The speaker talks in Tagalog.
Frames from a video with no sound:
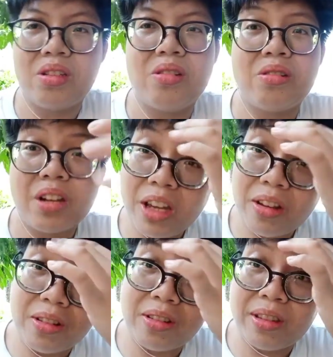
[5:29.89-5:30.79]
So,
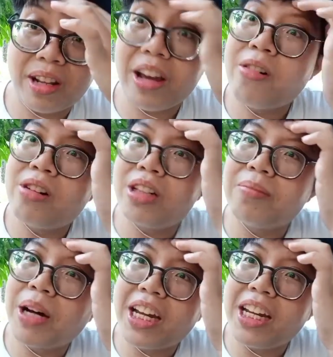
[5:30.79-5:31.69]
ayun. Try ko ulit
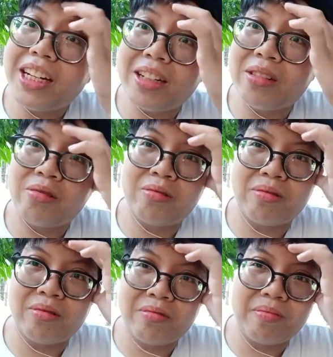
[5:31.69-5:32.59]
pakainin
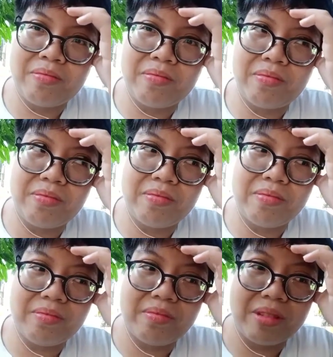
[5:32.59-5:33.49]
kung
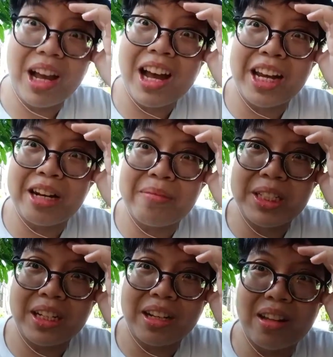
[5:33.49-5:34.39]
kakain na ba
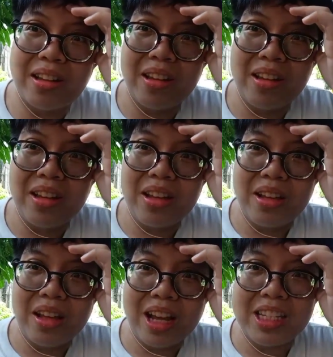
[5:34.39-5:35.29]
siya.
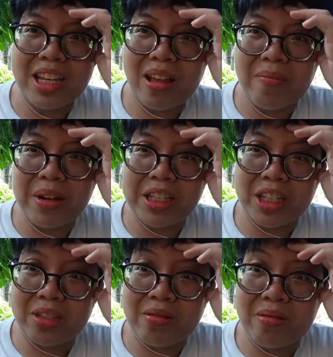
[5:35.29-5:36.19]
Kasi
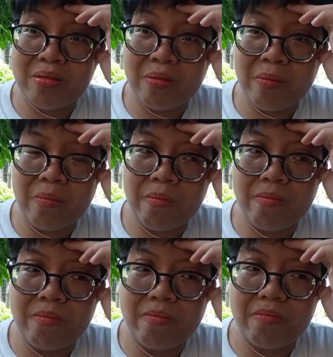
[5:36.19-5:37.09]
pagkatapos kong
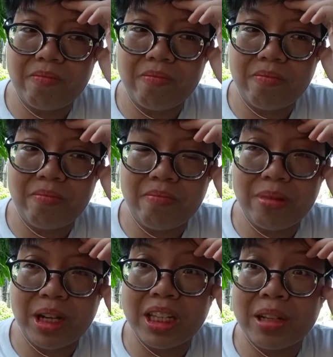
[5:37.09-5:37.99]

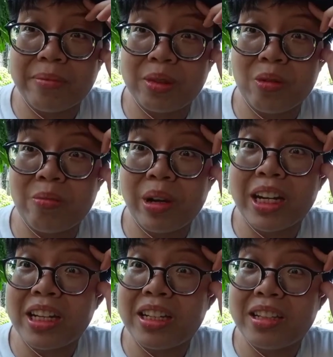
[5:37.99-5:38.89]
pagkatapos kong
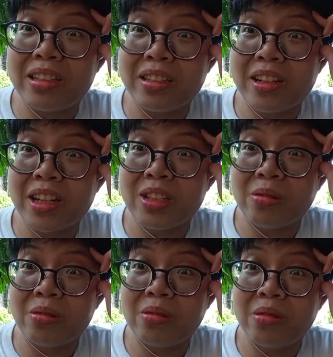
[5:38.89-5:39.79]
pakainin ng aso
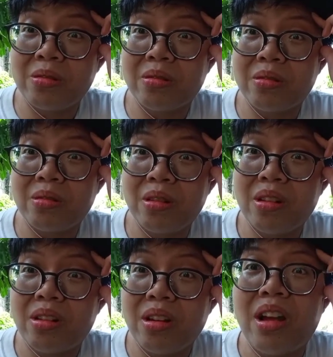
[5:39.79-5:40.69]
ko,
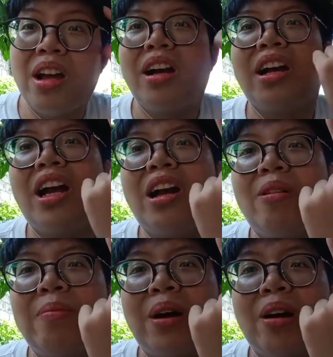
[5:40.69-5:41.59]

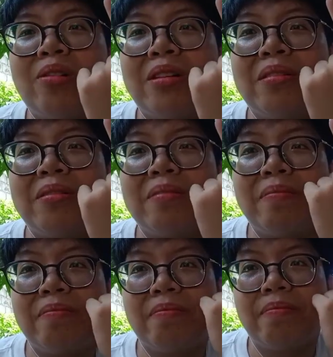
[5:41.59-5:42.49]
gagawa pa ako ng
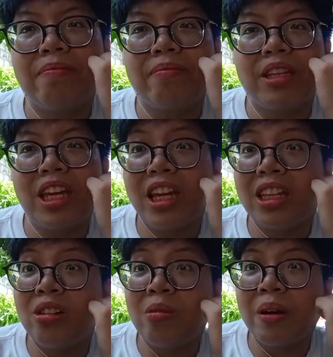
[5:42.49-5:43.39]

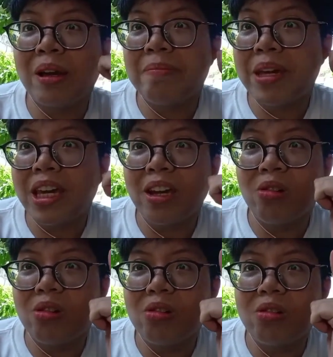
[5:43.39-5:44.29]
i-edit ko pa yung PE
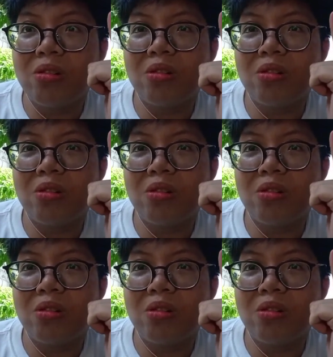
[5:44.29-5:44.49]
ko